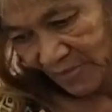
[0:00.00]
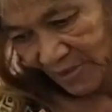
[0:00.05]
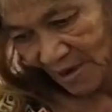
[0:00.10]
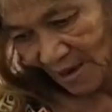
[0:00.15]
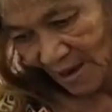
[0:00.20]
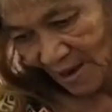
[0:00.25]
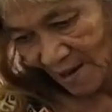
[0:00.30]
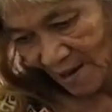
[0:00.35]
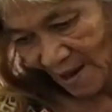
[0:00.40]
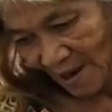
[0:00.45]

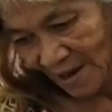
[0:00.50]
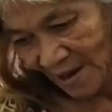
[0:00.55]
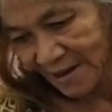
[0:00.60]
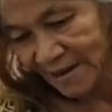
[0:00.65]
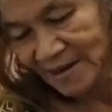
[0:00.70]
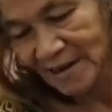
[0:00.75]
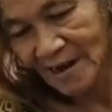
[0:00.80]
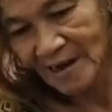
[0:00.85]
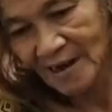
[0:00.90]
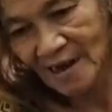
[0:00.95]
Ang
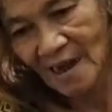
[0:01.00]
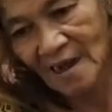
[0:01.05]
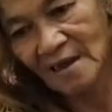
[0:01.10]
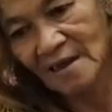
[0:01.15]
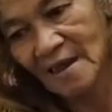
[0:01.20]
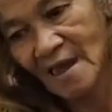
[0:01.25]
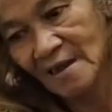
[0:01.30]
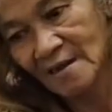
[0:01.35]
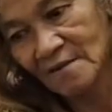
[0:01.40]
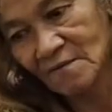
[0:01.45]

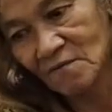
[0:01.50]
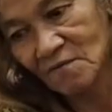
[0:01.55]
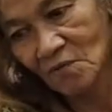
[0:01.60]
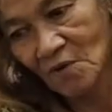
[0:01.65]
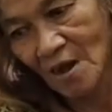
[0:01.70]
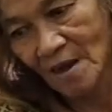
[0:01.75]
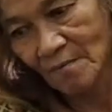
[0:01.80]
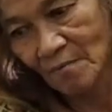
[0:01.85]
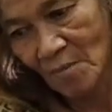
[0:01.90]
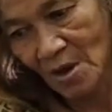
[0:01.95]
kinalakihan
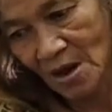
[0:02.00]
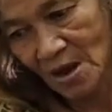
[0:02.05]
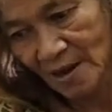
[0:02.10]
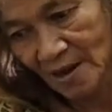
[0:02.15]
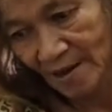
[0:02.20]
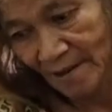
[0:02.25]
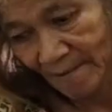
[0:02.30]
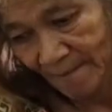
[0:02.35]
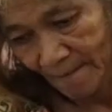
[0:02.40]
kong awa.